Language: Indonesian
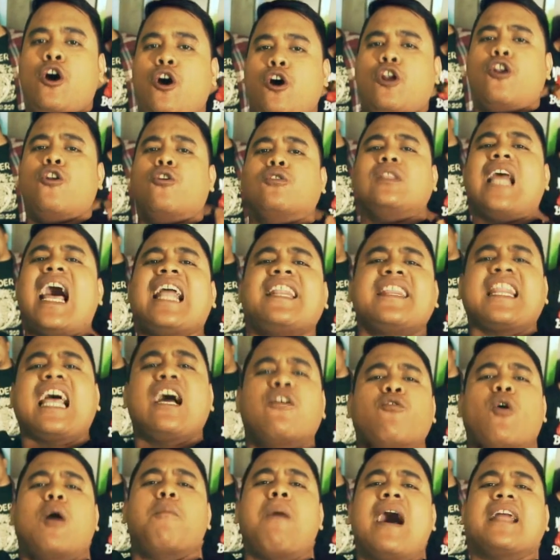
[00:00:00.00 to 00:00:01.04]
Lu
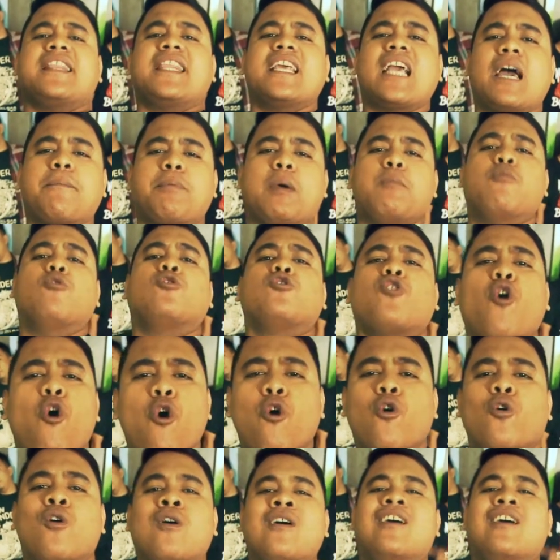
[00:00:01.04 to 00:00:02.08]
nantang gua banting apa buntung?